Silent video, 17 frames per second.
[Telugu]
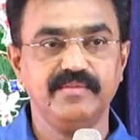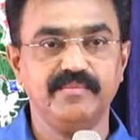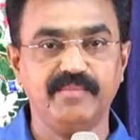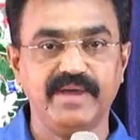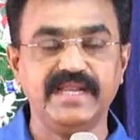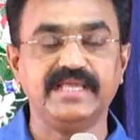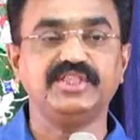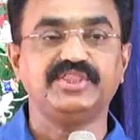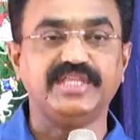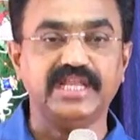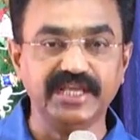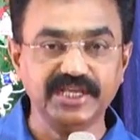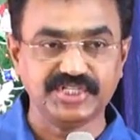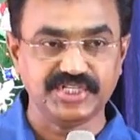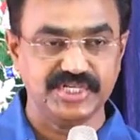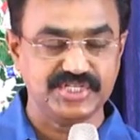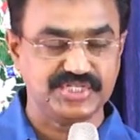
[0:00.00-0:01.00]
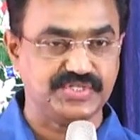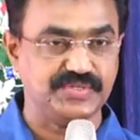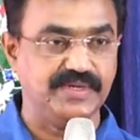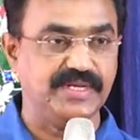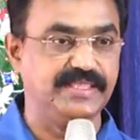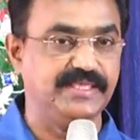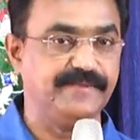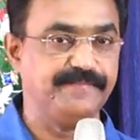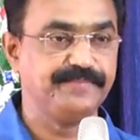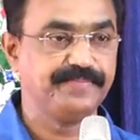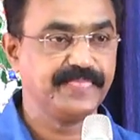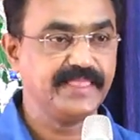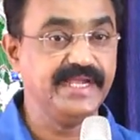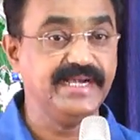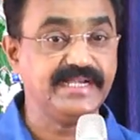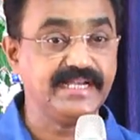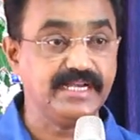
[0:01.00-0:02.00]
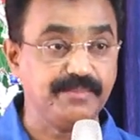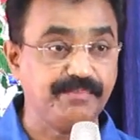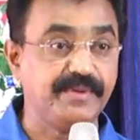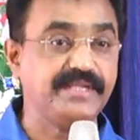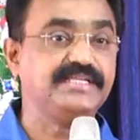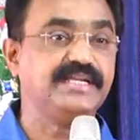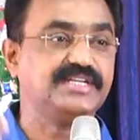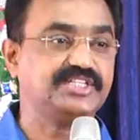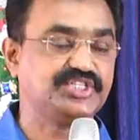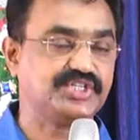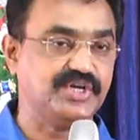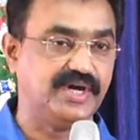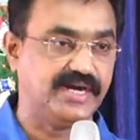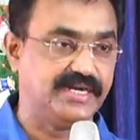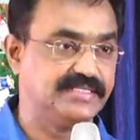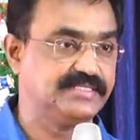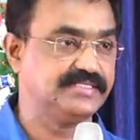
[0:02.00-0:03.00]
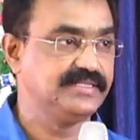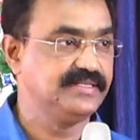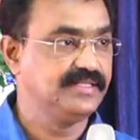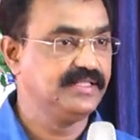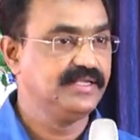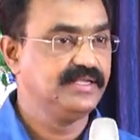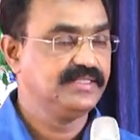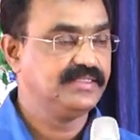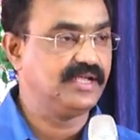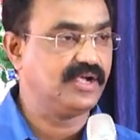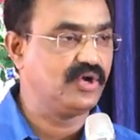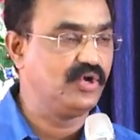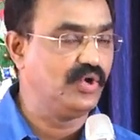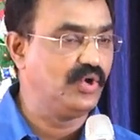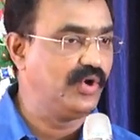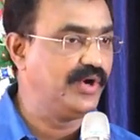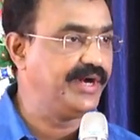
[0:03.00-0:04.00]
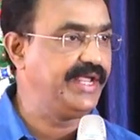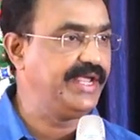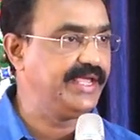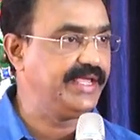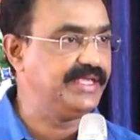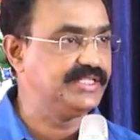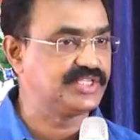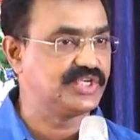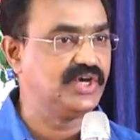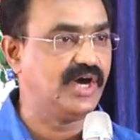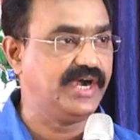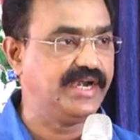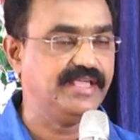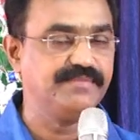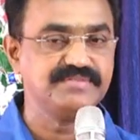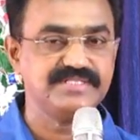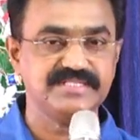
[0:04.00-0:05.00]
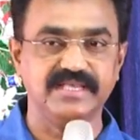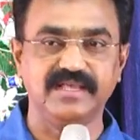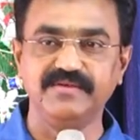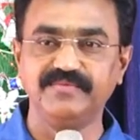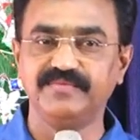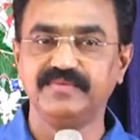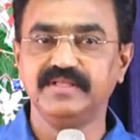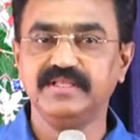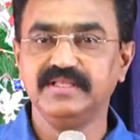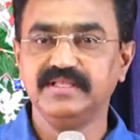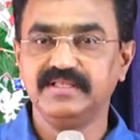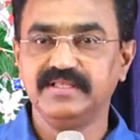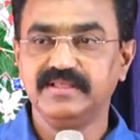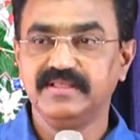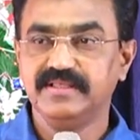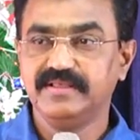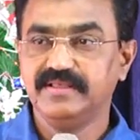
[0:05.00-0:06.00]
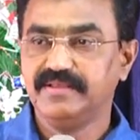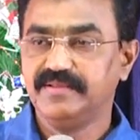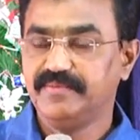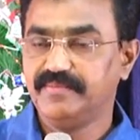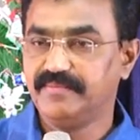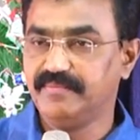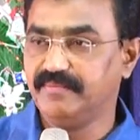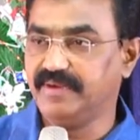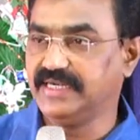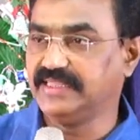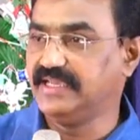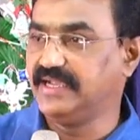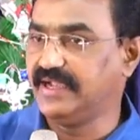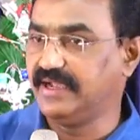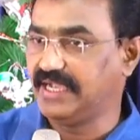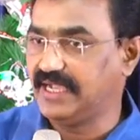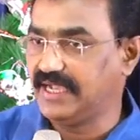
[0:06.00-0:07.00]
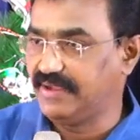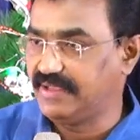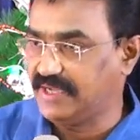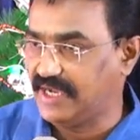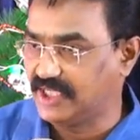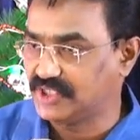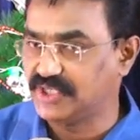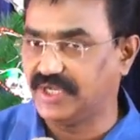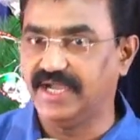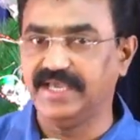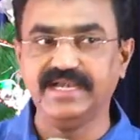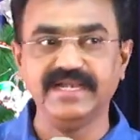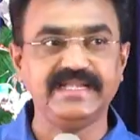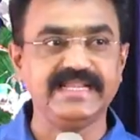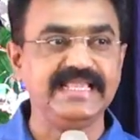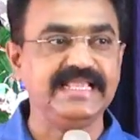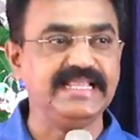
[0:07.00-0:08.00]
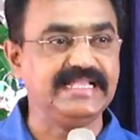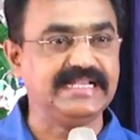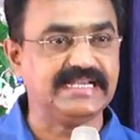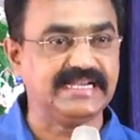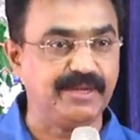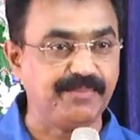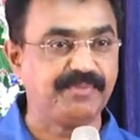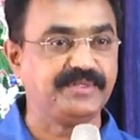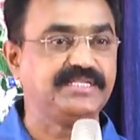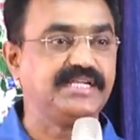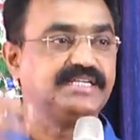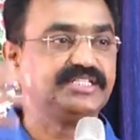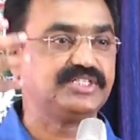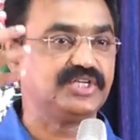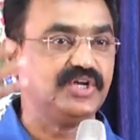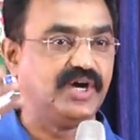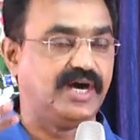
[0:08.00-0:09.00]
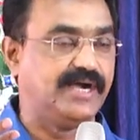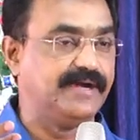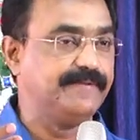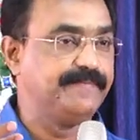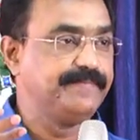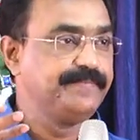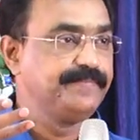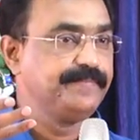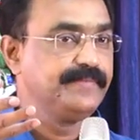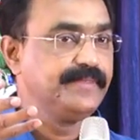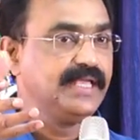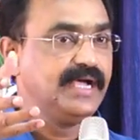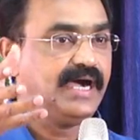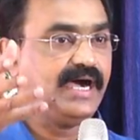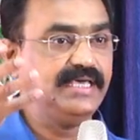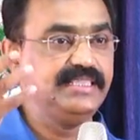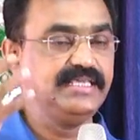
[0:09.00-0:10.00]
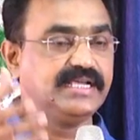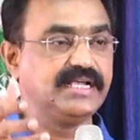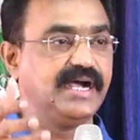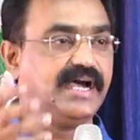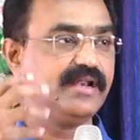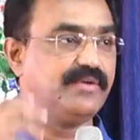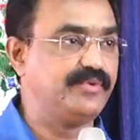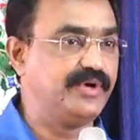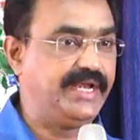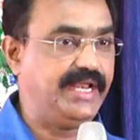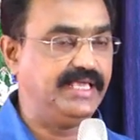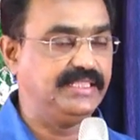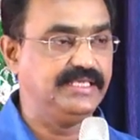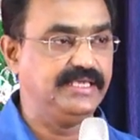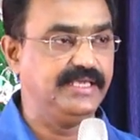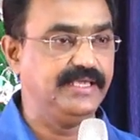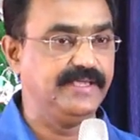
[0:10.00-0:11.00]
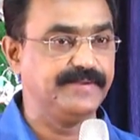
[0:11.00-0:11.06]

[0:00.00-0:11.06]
మనకి తెలియచేస్తున్నది ఇట్ రిప్రజెంట్స్ గాడ్స్ ద గ్లోరీ ఈజ్ గాడ్ హిమ్సెల్ఫ్ బట్ ద అథారిటీ రిప్రజెంట్స్ గాడ్ అధికారము అనేది